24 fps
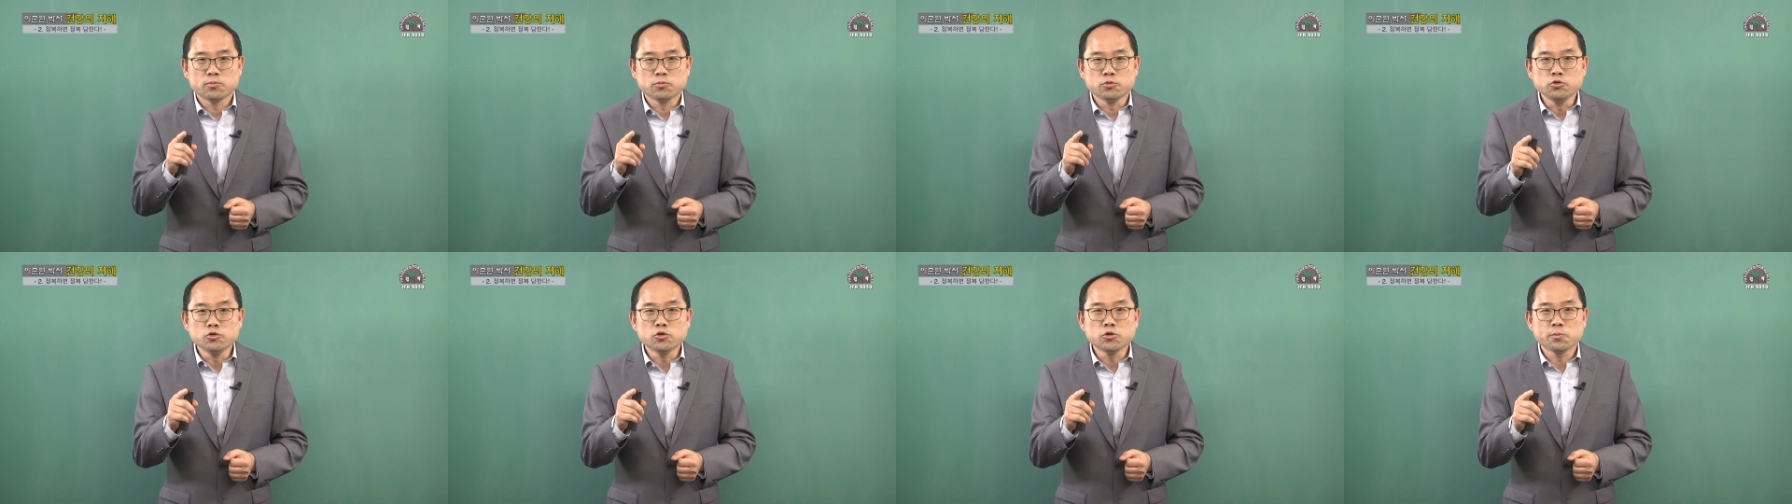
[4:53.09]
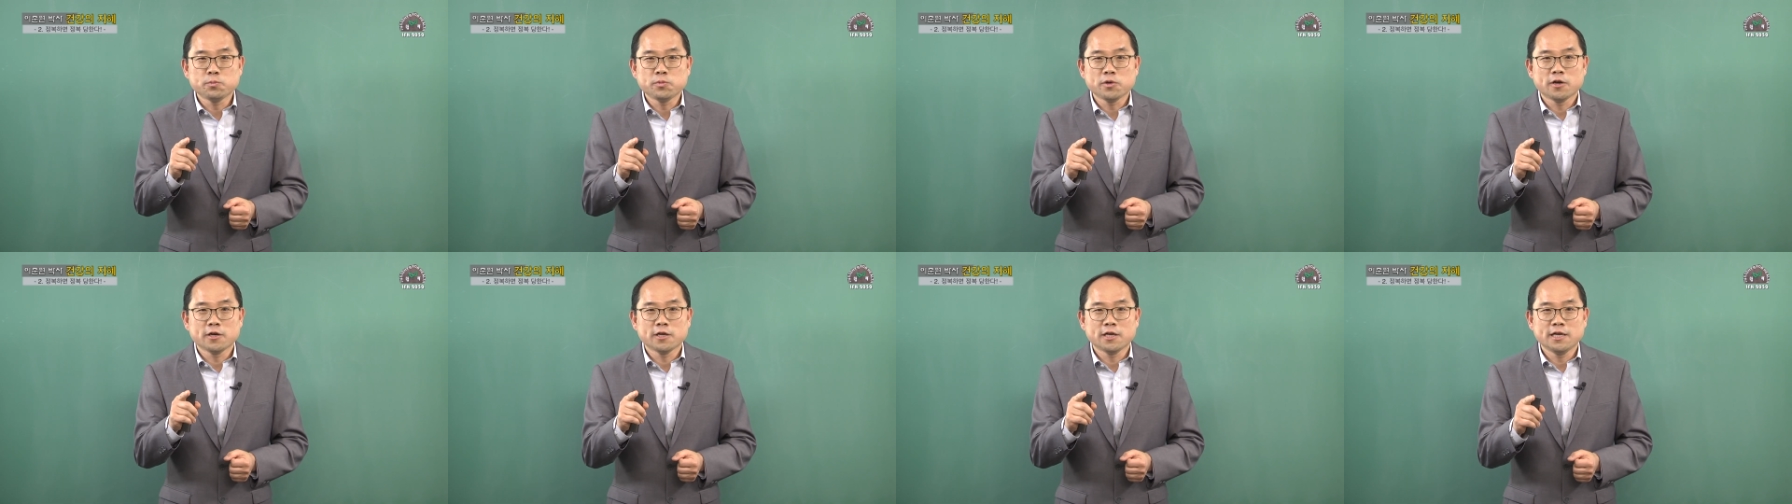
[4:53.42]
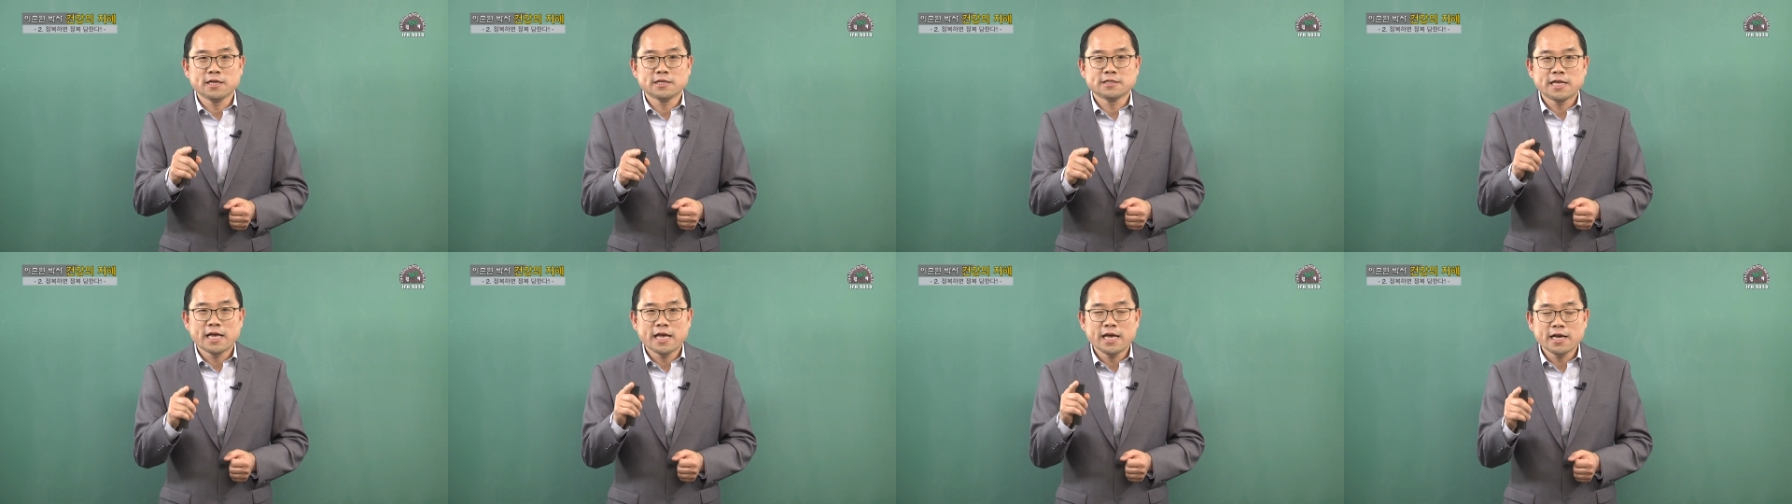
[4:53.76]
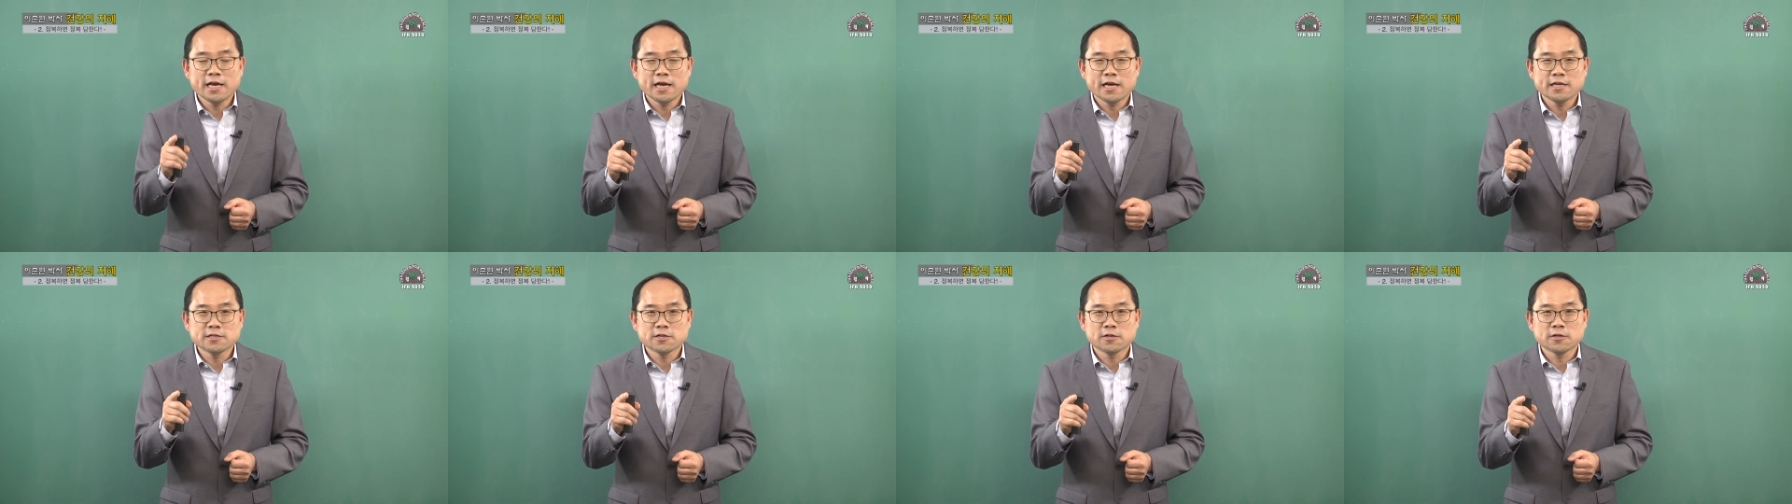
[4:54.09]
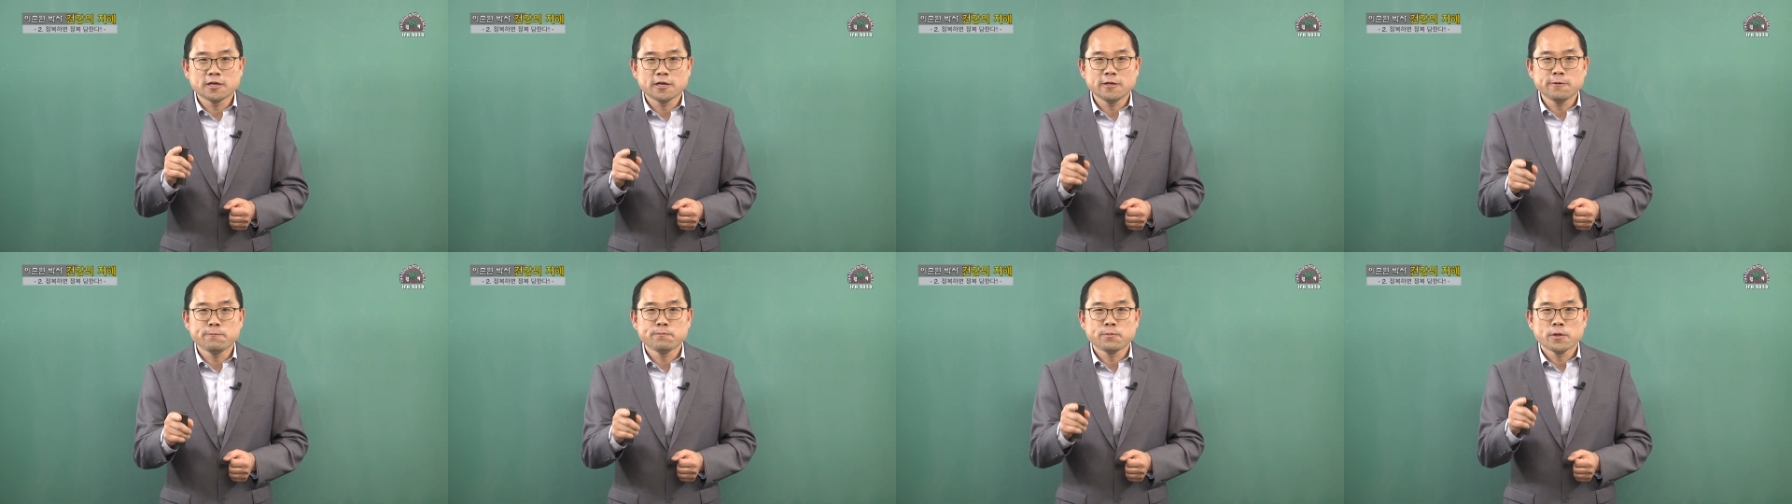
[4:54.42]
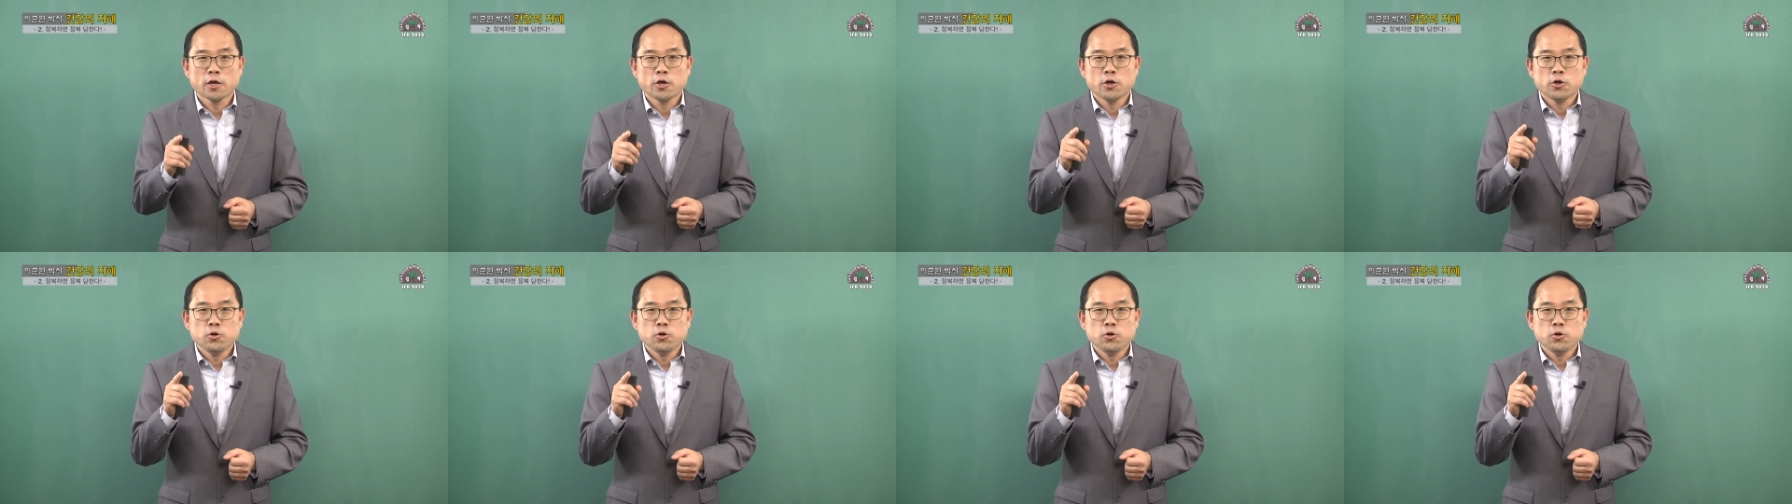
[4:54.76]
문둥병이 세계적인